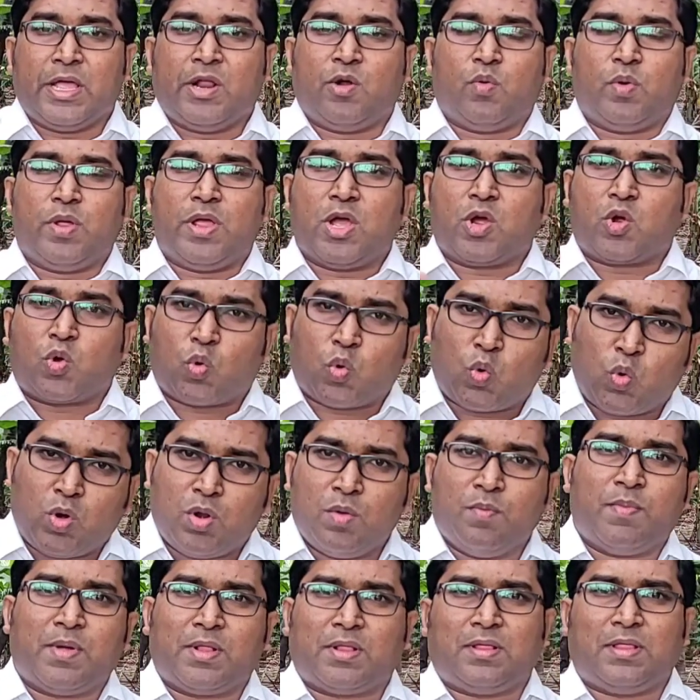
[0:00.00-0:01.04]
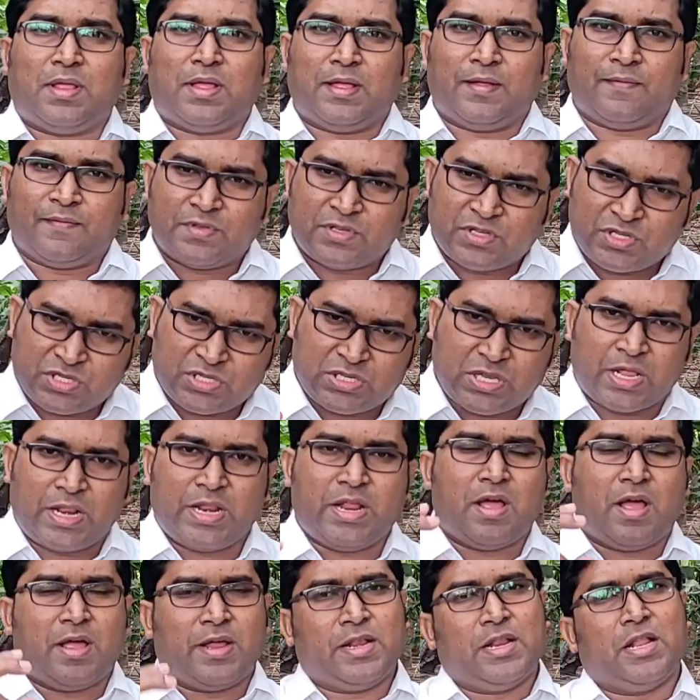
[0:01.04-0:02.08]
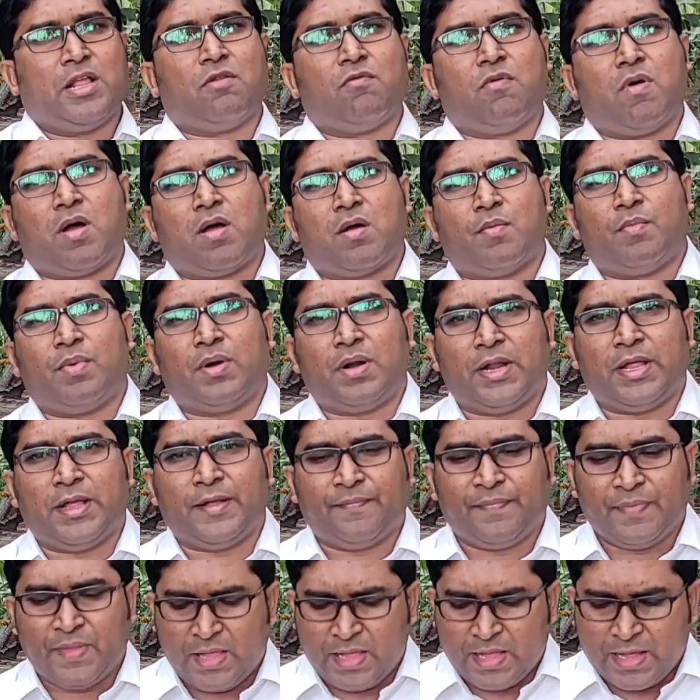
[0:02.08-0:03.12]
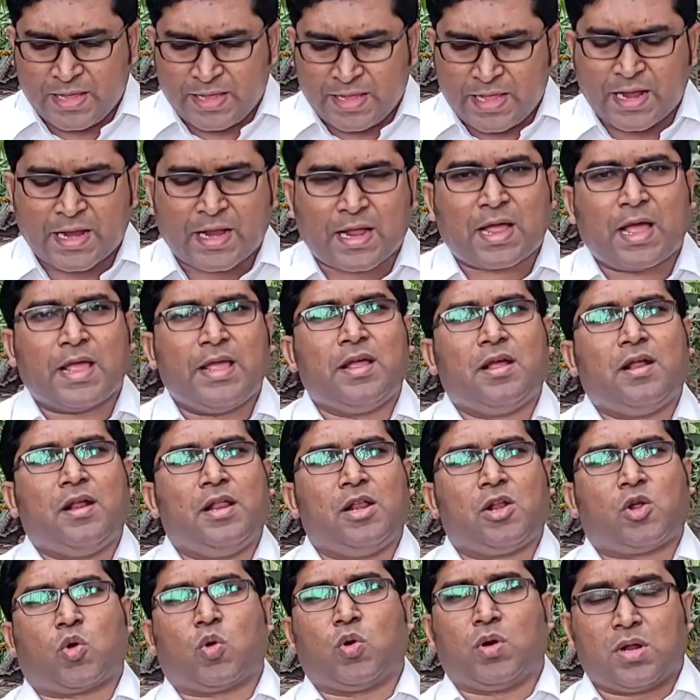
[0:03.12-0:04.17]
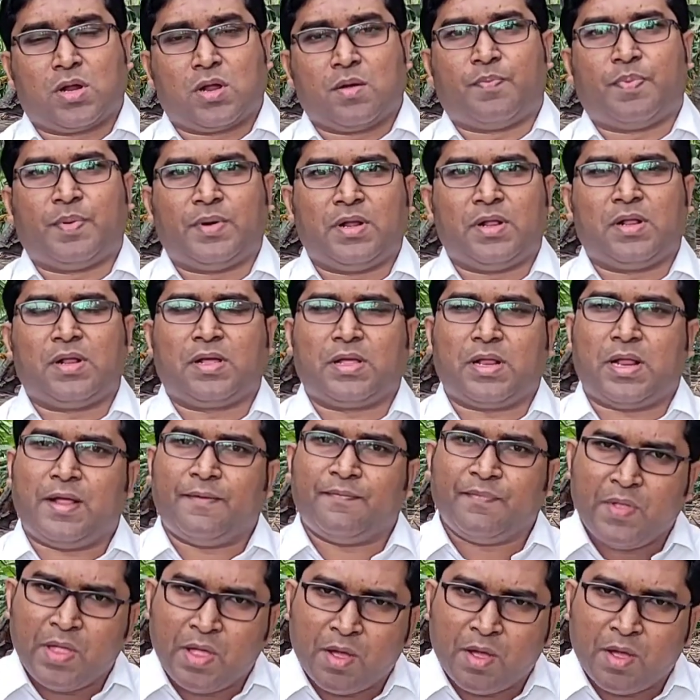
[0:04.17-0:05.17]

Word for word: என்னுடைய குடும்பத்தை சரியாய் நிர்வாகம் பண்ண என் கைகளில் கொடுக்கப்பட்டிருக்கிற